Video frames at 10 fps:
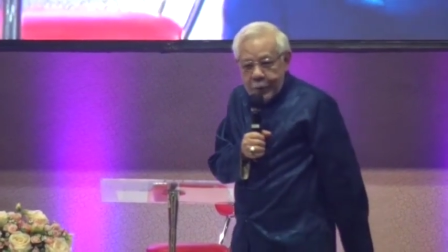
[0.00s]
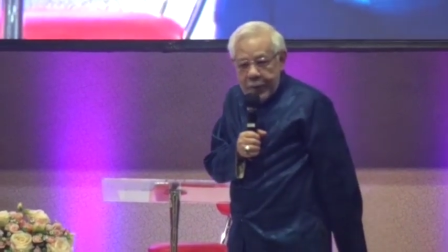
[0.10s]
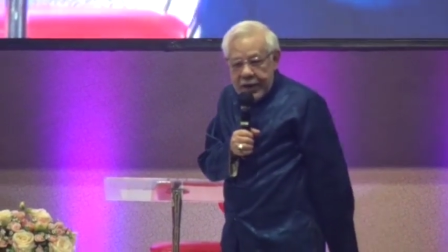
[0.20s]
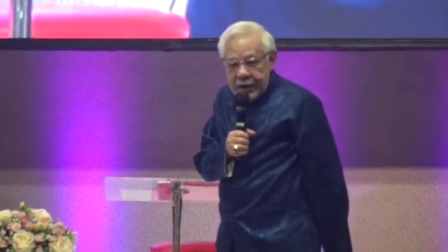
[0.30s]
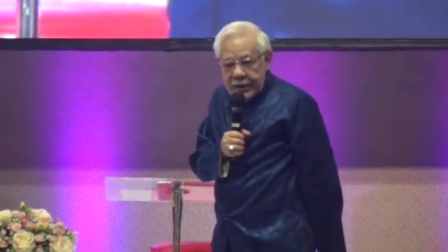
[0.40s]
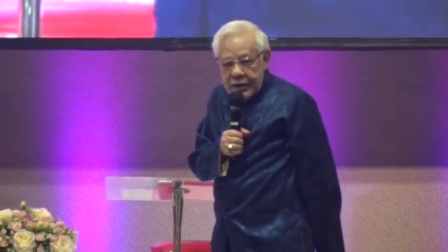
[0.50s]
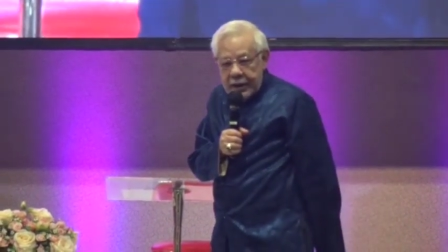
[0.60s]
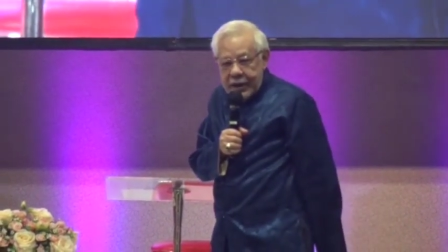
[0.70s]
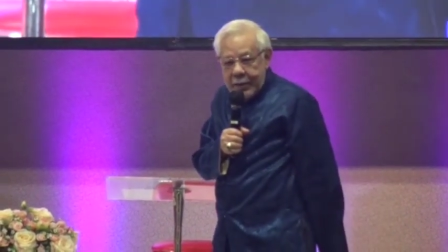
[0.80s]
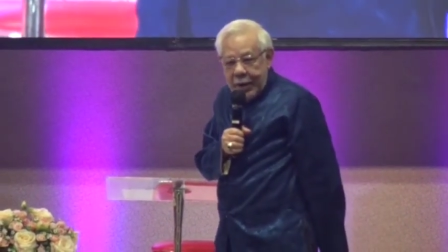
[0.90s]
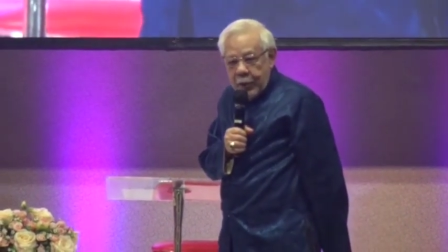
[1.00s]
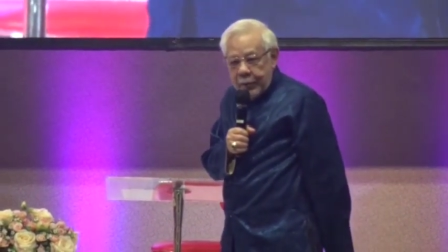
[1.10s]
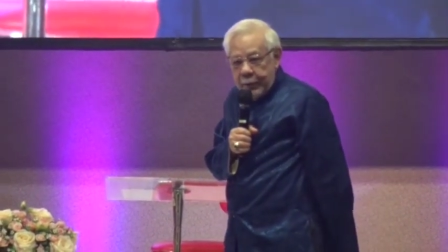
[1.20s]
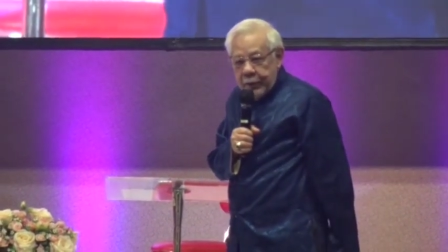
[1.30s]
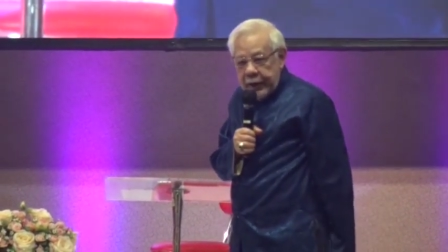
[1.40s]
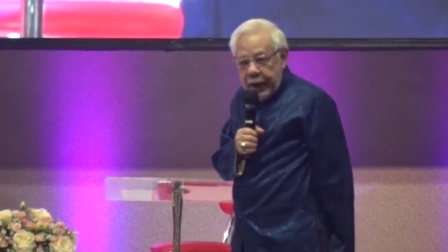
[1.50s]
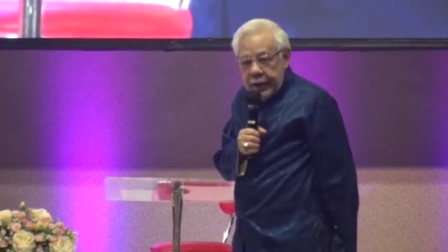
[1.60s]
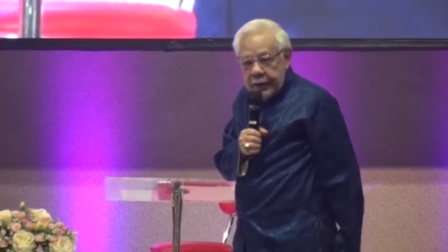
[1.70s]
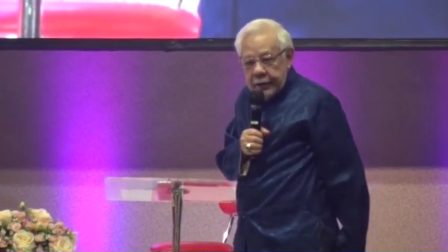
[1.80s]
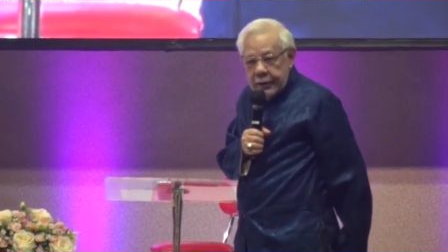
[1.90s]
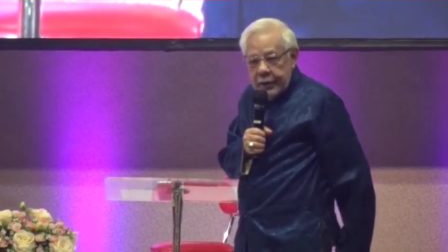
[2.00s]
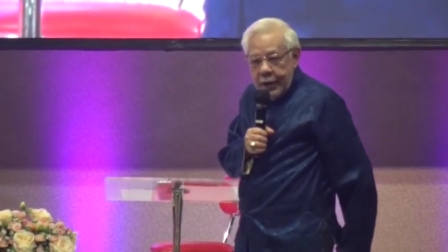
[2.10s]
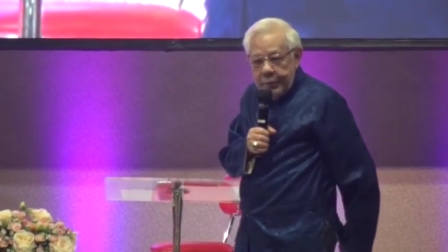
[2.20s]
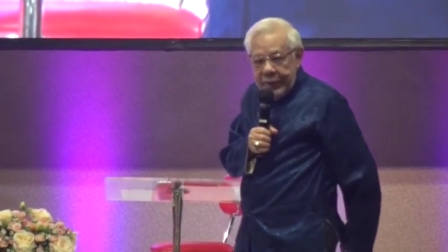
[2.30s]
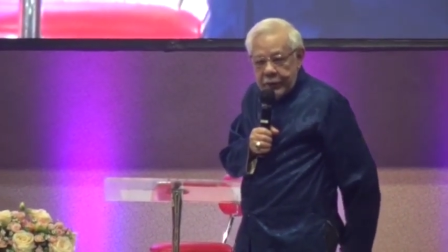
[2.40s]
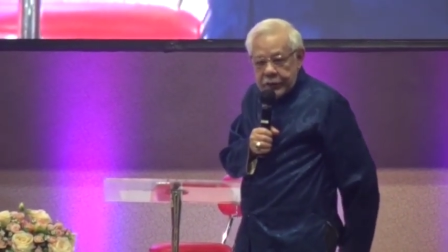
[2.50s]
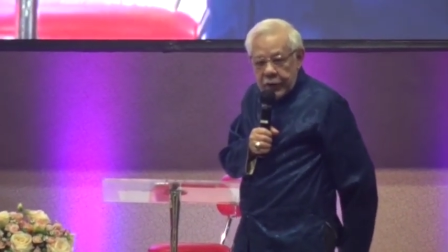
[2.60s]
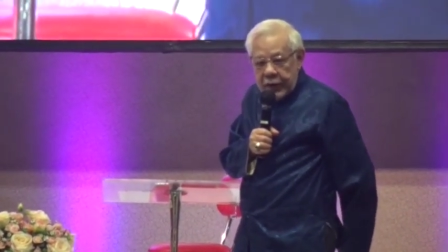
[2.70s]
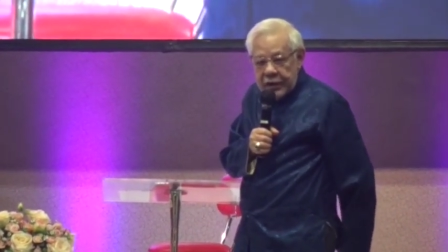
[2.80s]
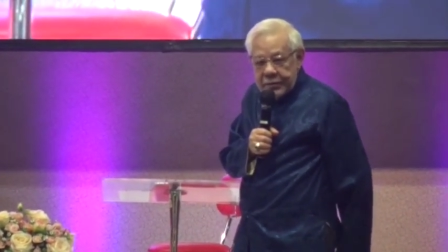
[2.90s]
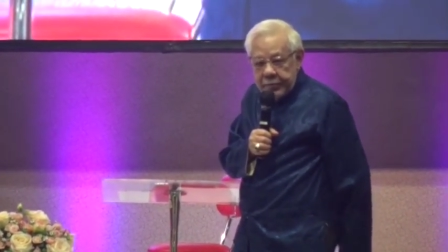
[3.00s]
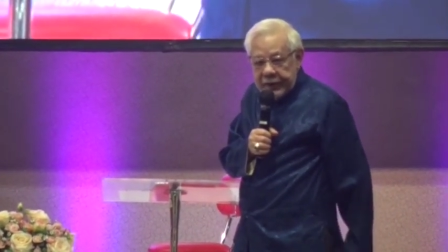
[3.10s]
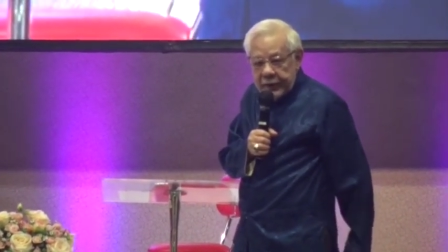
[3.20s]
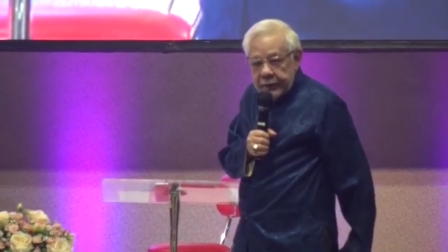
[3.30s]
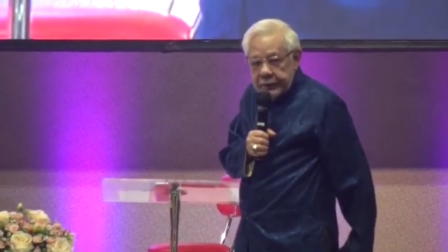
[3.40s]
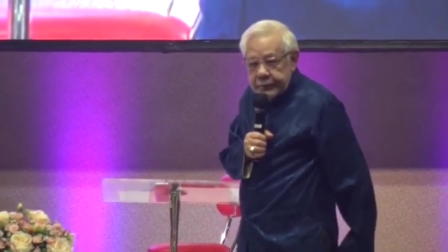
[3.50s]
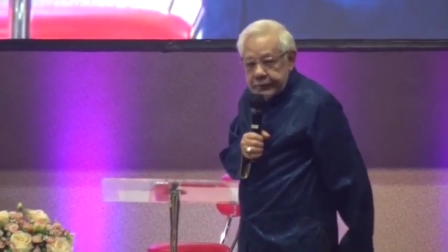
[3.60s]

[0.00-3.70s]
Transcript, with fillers: Opa ingetin dia yang makmur-makmur ya. Pintu surga sempit loh.